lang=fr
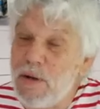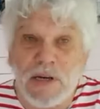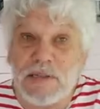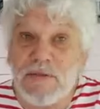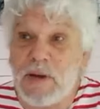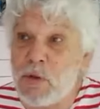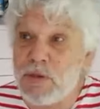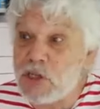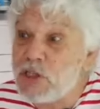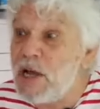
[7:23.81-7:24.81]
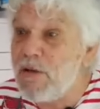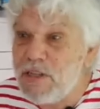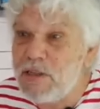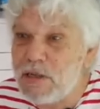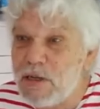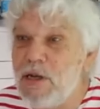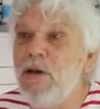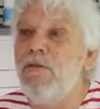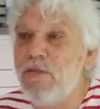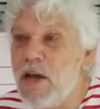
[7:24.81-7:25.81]
eh ben, si vraiment, je t'invite,
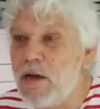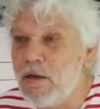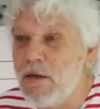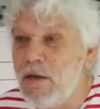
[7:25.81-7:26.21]
viens.